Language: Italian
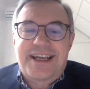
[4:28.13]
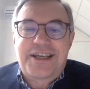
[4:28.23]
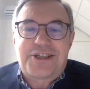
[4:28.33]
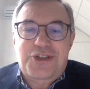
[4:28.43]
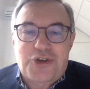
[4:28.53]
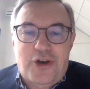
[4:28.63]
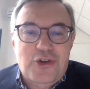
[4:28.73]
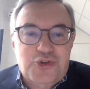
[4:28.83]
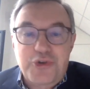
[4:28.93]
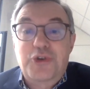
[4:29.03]
eh, ci
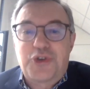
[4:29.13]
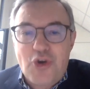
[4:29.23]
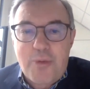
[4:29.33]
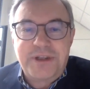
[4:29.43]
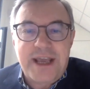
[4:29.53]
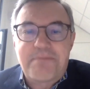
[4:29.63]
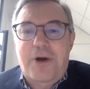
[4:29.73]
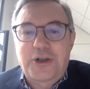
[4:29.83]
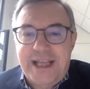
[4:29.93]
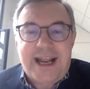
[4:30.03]
sono su YouTube dei
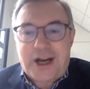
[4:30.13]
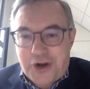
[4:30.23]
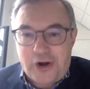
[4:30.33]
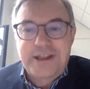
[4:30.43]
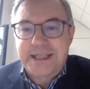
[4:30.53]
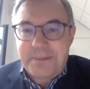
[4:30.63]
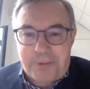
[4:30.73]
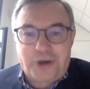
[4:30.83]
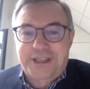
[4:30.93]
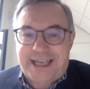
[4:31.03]
pod, delle raccolte di
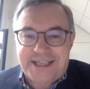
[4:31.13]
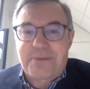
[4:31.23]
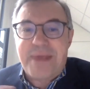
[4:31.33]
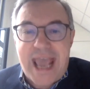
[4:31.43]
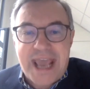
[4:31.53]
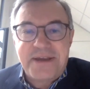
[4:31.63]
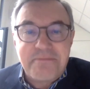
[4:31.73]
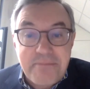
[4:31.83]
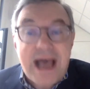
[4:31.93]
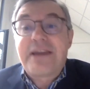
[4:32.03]
podcast
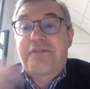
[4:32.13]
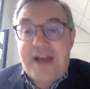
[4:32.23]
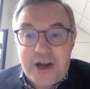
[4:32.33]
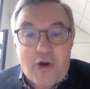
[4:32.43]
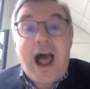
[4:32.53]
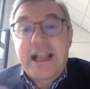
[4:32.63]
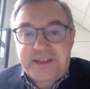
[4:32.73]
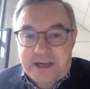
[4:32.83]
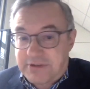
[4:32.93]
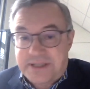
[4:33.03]
miei, ma li fanno
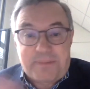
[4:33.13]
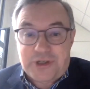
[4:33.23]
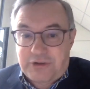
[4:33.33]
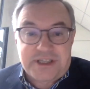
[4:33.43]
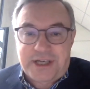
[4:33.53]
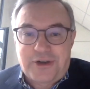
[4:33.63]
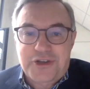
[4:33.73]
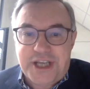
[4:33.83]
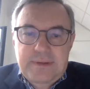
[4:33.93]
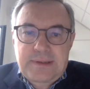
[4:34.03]
altri questo, queste
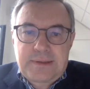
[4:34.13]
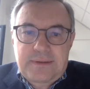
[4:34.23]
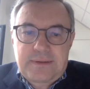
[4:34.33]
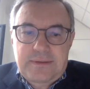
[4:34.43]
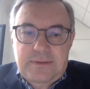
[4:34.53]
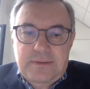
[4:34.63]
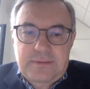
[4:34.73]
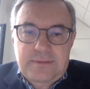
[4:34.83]
cose. Ah, professore,